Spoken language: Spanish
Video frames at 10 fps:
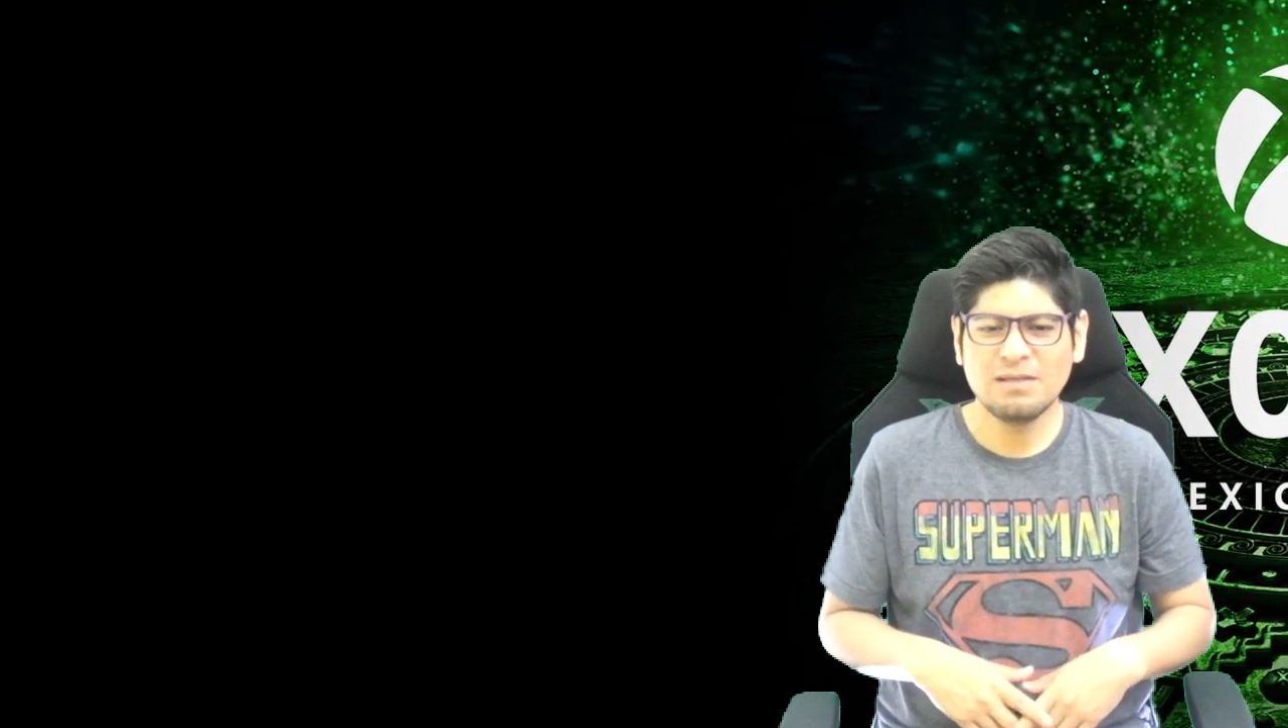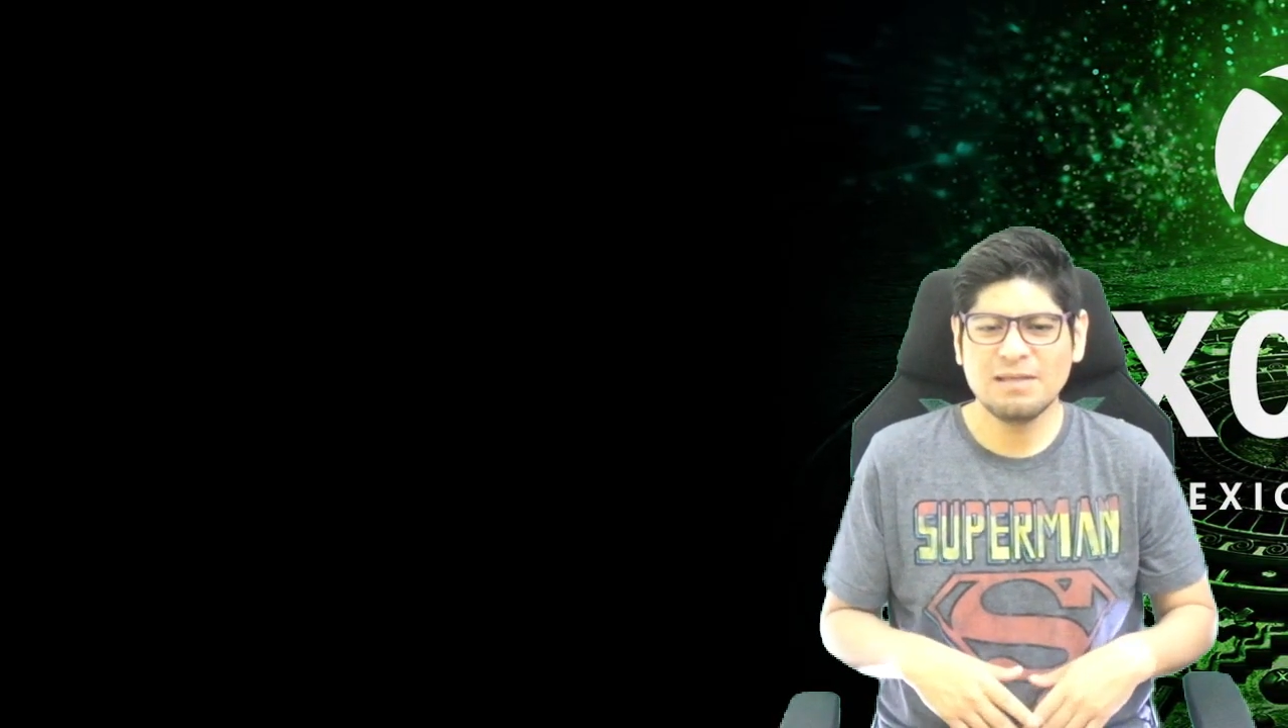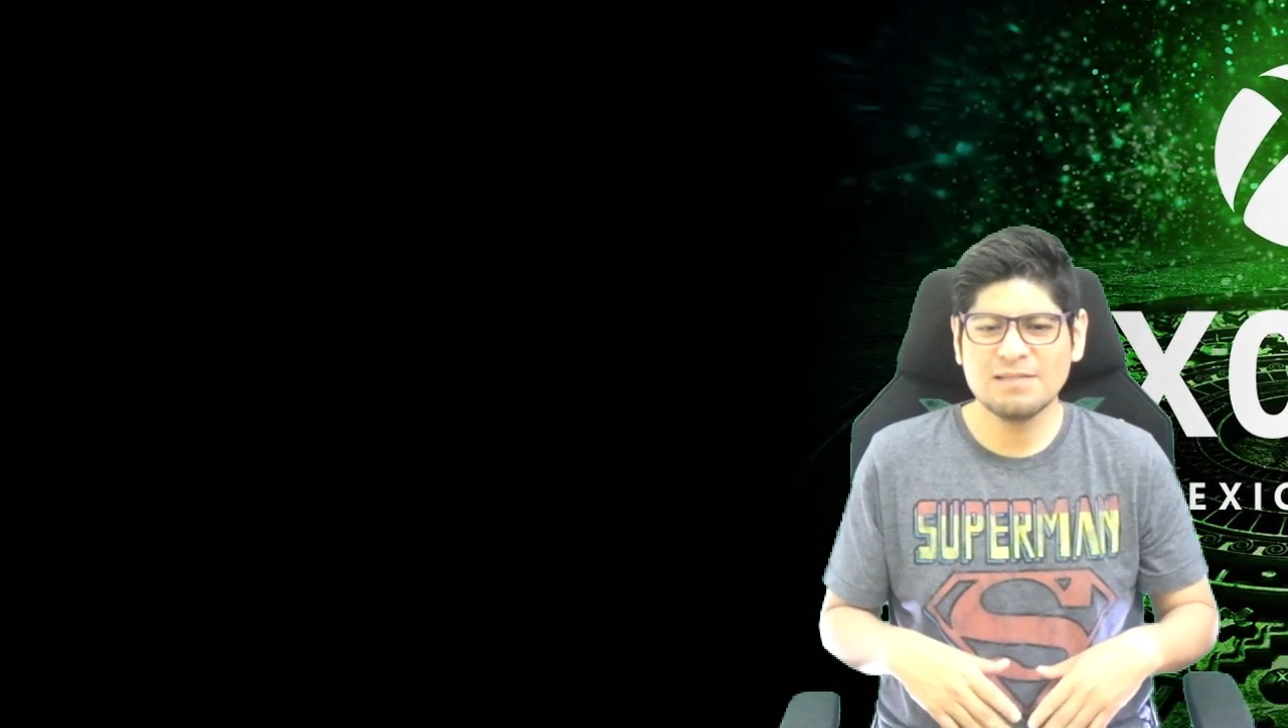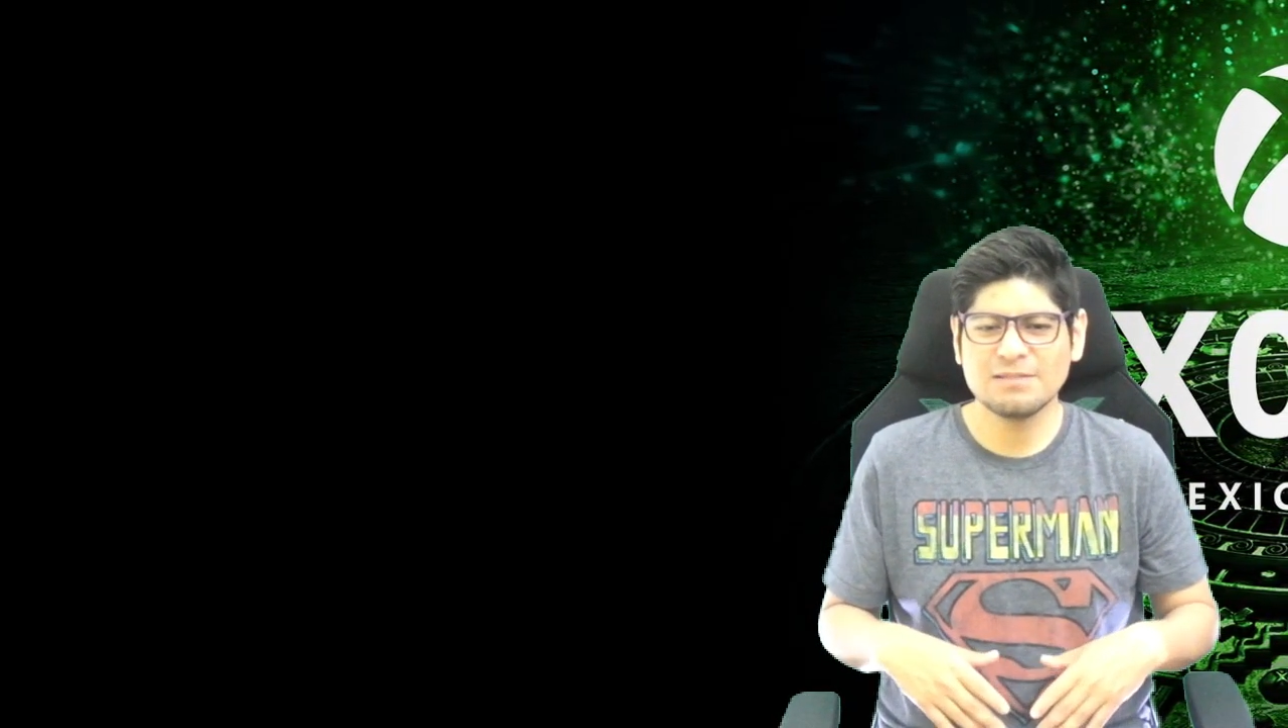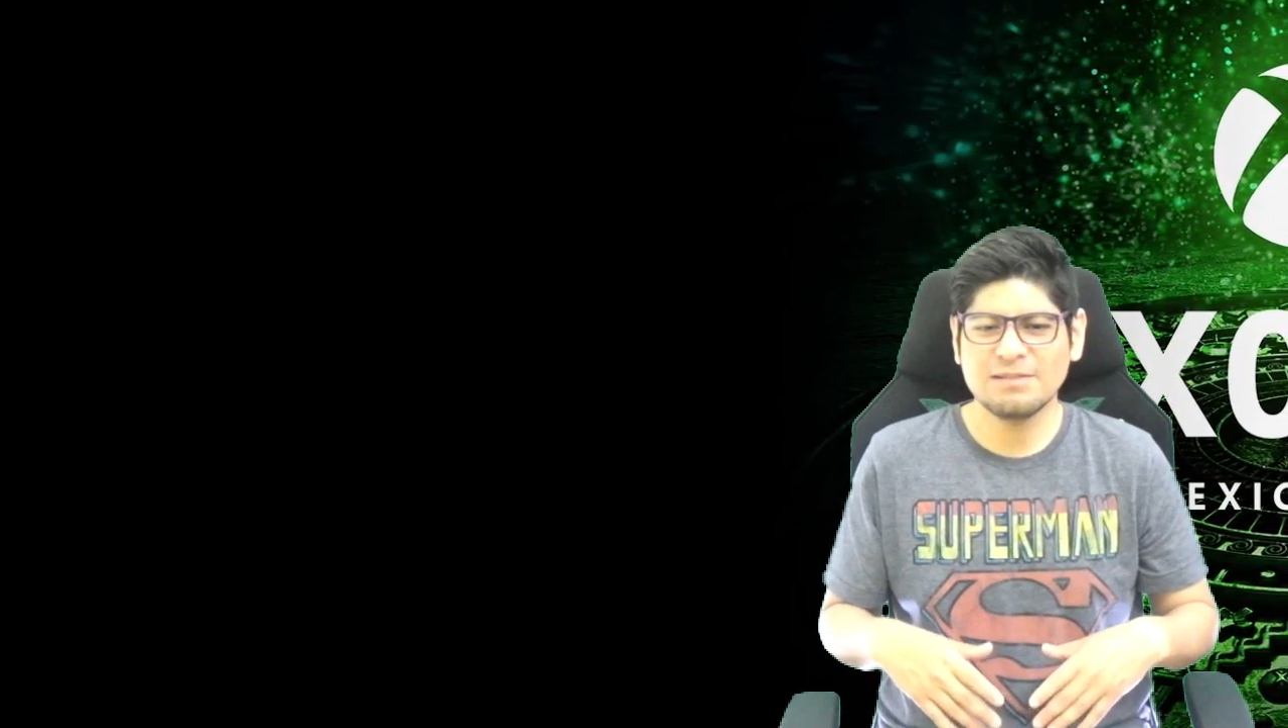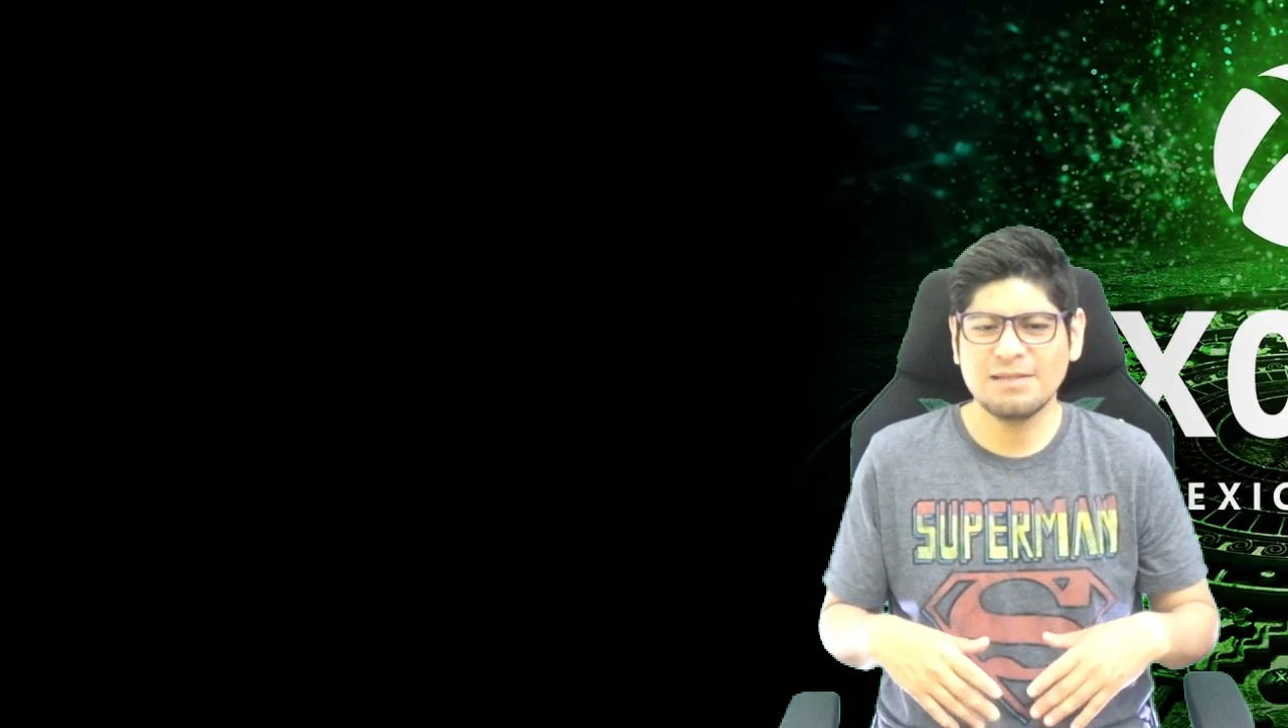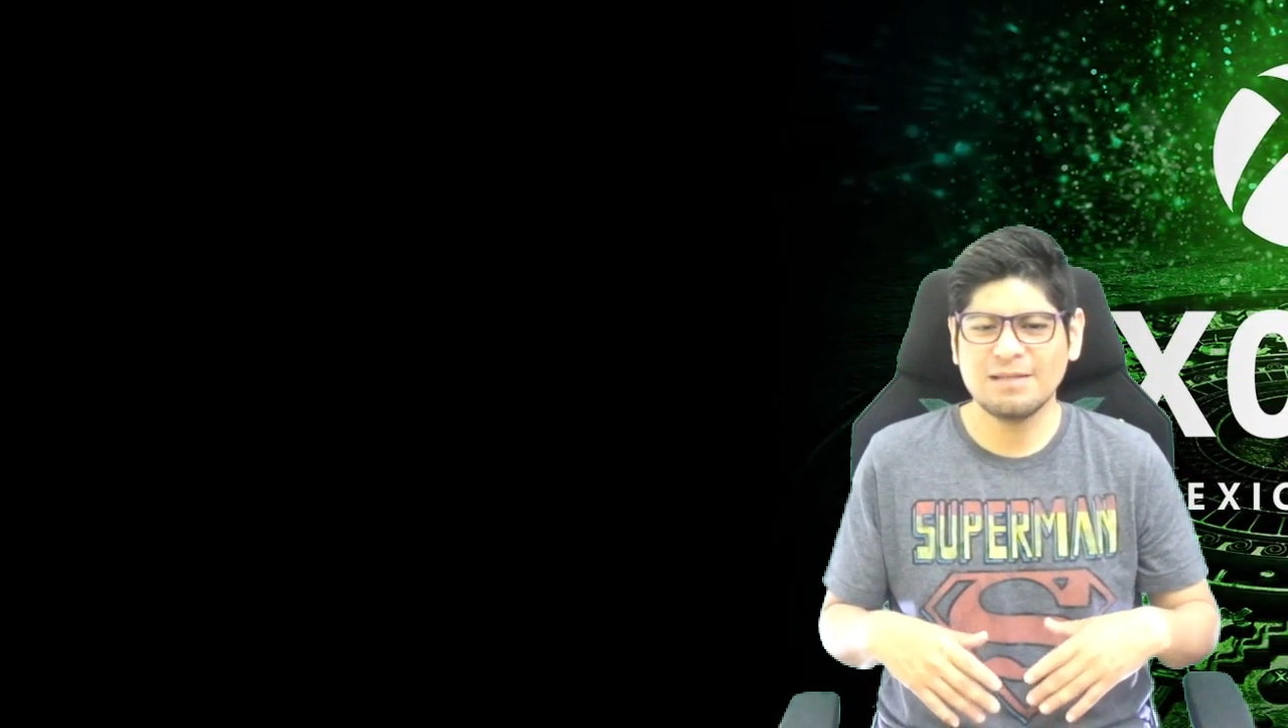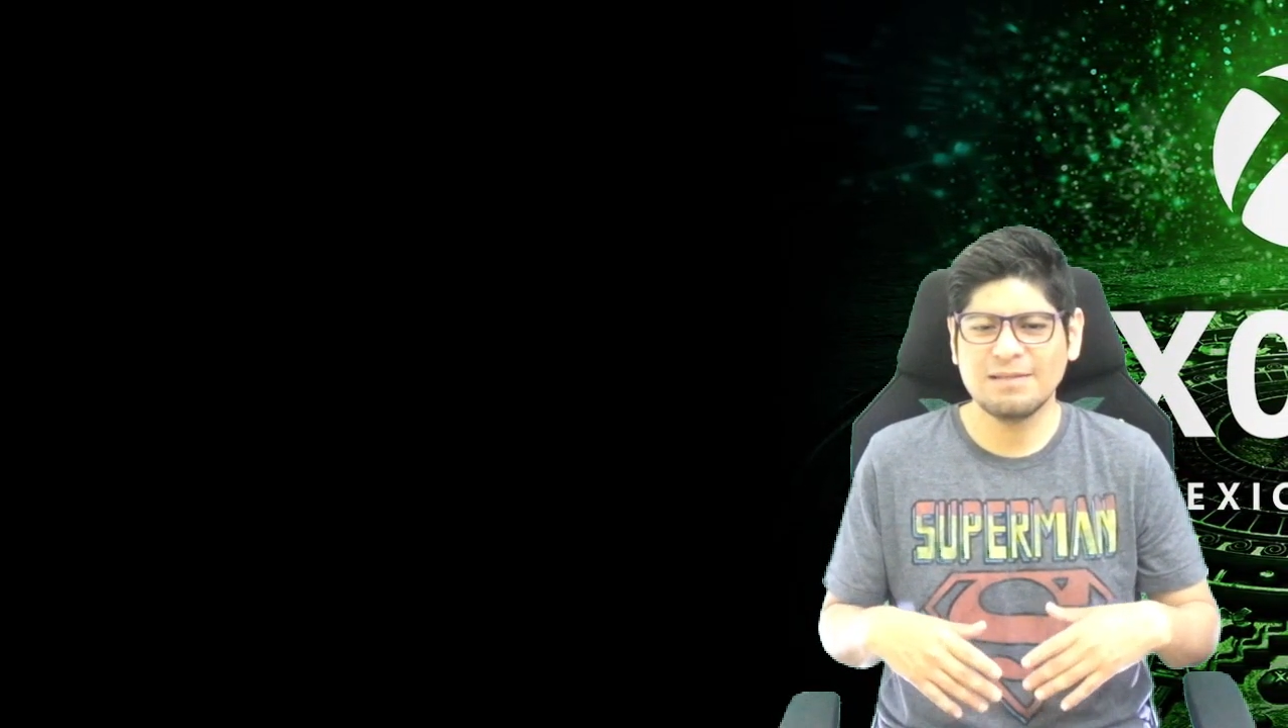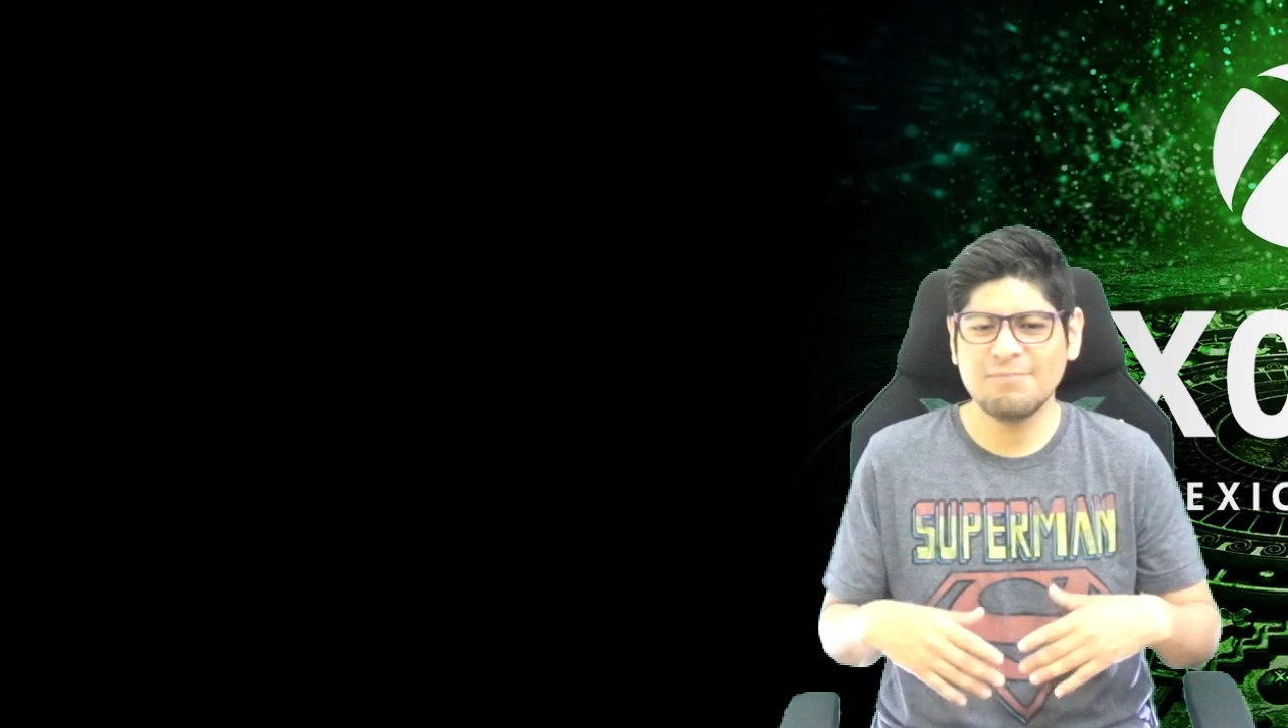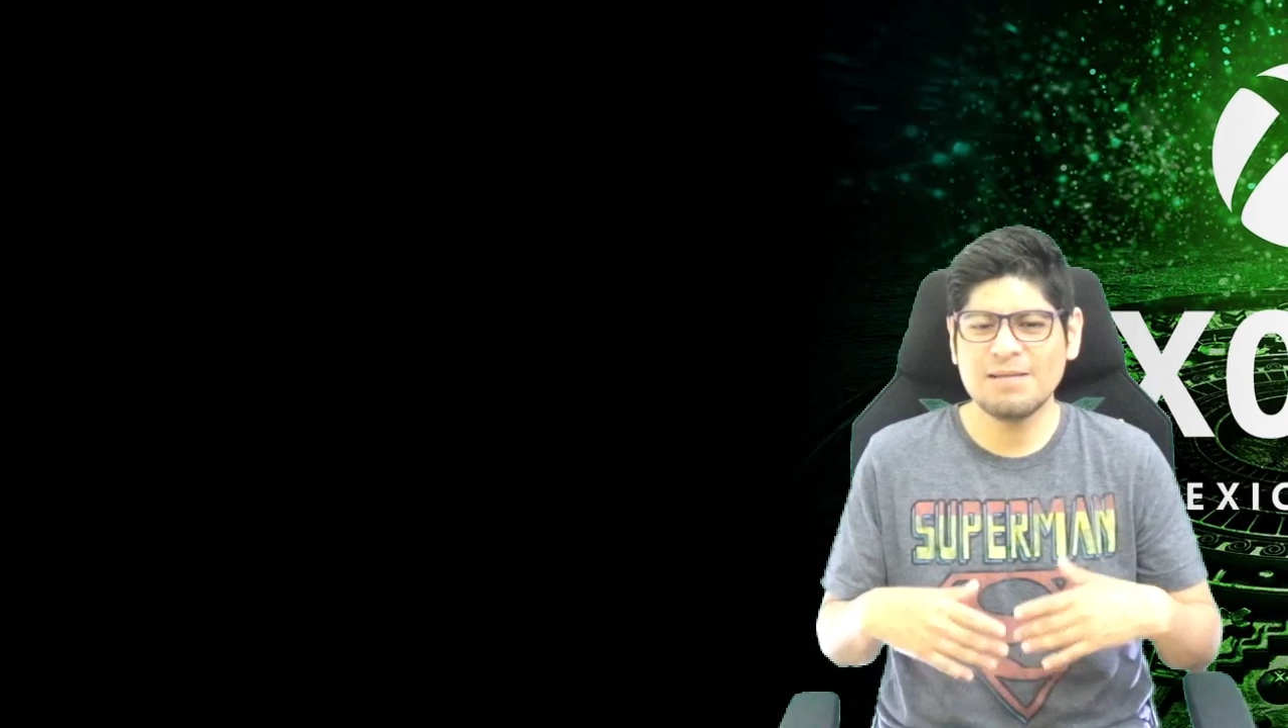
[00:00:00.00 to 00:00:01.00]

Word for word: Y, es, y,